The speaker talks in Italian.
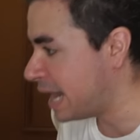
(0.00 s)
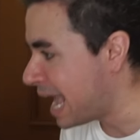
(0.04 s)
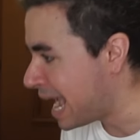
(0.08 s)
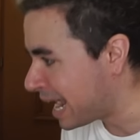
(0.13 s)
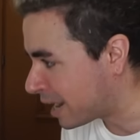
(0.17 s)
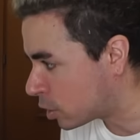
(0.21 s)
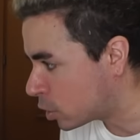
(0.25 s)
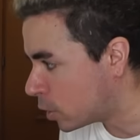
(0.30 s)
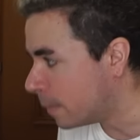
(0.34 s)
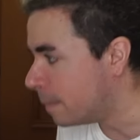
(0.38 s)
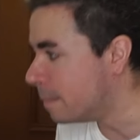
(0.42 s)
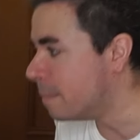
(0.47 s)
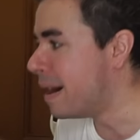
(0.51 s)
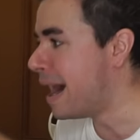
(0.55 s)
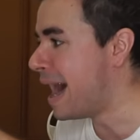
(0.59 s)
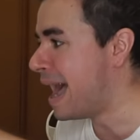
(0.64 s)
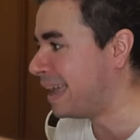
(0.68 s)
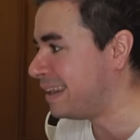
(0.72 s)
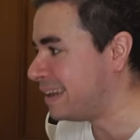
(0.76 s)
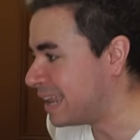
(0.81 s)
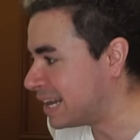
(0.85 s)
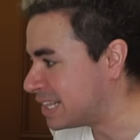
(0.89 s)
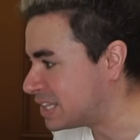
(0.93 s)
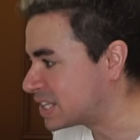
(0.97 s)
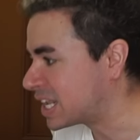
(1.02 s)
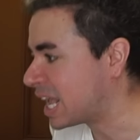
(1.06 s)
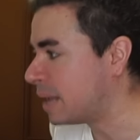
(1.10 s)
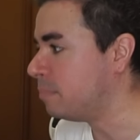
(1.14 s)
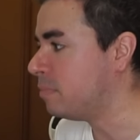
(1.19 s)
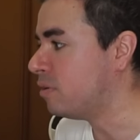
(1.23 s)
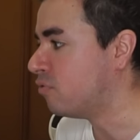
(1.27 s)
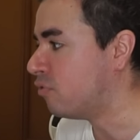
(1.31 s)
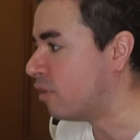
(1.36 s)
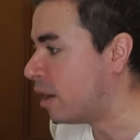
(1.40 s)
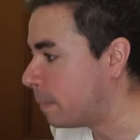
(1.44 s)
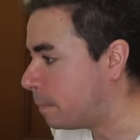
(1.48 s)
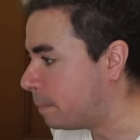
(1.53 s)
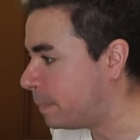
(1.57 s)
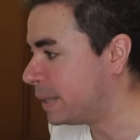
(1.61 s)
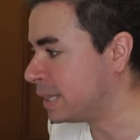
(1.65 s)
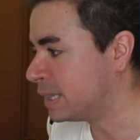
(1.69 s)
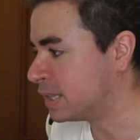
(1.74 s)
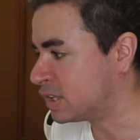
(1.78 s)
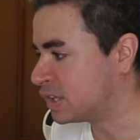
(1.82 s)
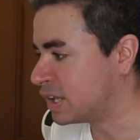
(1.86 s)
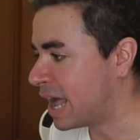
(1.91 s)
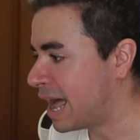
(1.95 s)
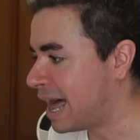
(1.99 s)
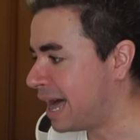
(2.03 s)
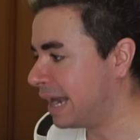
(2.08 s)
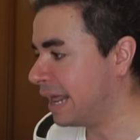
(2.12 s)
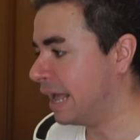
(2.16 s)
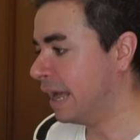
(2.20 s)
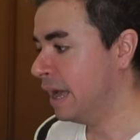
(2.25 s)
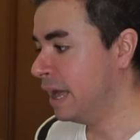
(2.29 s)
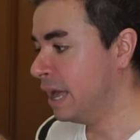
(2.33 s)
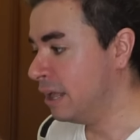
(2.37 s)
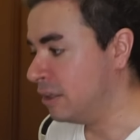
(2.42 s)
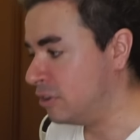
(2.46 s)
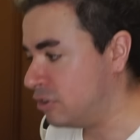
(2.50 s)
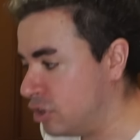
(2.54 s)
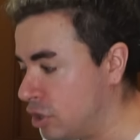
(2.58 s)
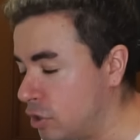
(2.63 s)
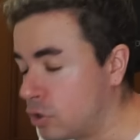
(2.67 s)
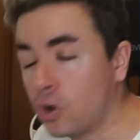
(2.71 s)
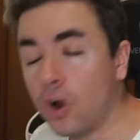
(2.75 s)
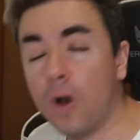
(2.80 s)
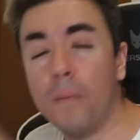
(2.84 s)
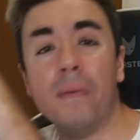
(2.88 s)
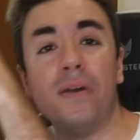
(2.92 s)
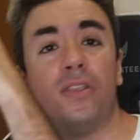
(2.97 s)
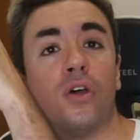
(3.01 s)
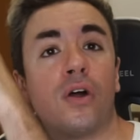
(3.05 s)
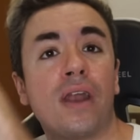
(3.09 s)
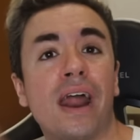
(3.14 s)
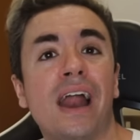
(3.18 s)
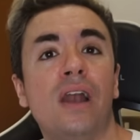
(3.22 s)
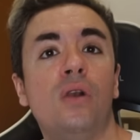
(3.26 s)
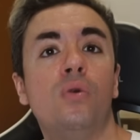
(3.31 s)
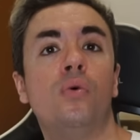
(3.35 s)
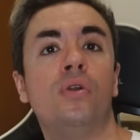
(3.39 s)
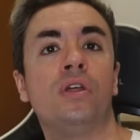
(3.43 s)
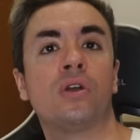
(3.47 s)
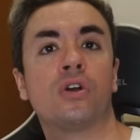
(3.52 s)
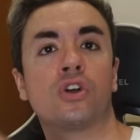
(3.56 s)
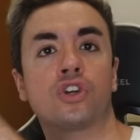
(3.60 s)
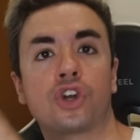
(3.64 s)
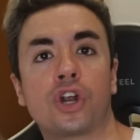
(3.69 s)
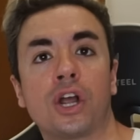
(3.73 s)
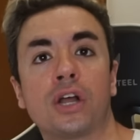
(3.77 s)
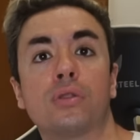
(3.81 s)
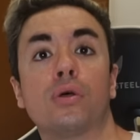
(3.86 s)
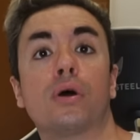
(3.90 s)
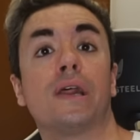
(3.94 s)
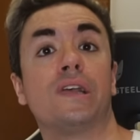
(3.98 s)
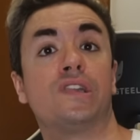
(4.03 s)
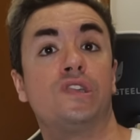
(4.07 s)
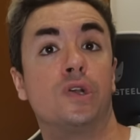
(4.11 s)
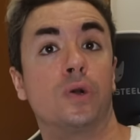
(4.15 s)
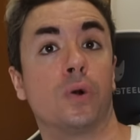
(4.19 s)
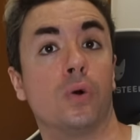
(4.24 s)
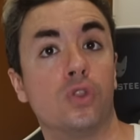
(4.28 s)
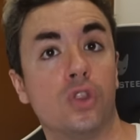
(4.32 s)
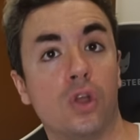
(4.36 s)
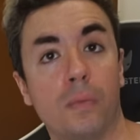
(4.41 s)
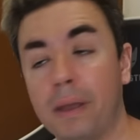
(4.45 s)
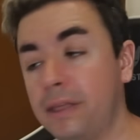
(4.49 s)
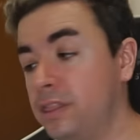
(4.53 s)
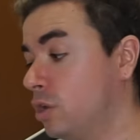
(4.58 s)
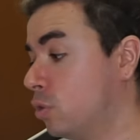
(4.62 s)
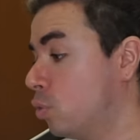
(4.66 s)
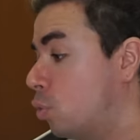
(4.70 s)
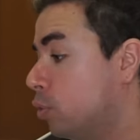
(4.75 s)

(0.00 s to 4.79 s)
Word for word: Ecco Miners che mi fa pensare siccome non è l'unico giocatore secondo me di